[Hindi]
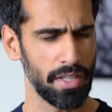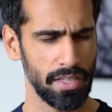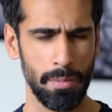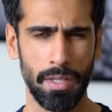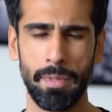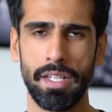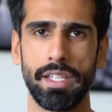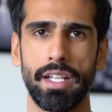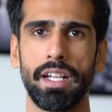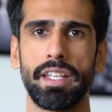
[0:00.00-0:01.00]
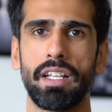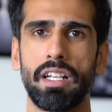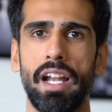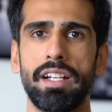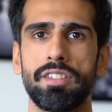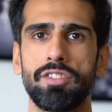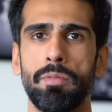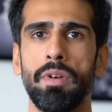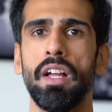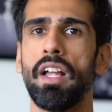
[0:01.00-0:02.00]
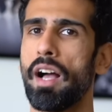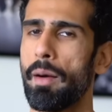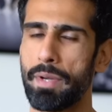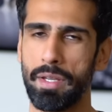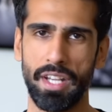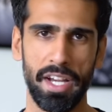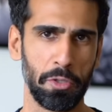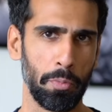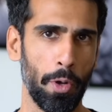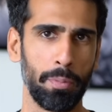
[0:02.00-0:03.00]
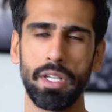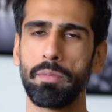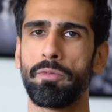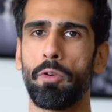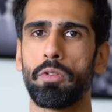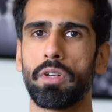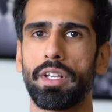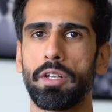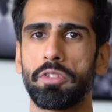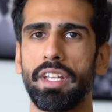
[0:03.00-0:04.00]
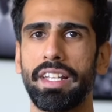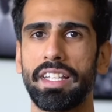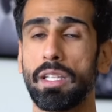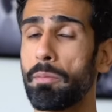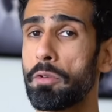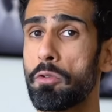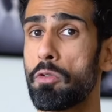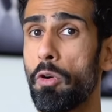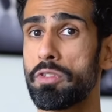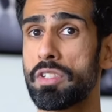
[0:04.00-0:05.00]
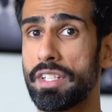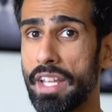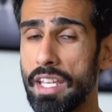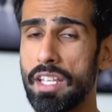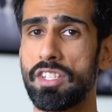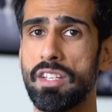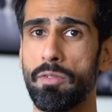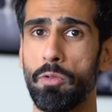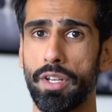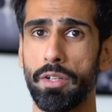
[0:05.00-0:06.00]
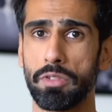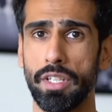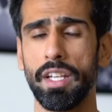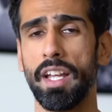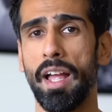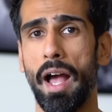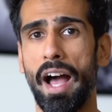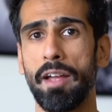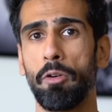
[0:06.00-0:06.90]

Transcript: कितनी बार मैंने देखा है कि क्लाइंट्स जब अपनी डाइट को प्रॉपरली भी फॉलो कर रहे होते हैं लेकिन तब भी उनको गोल्स नहीं अचीव हो रहे होते आई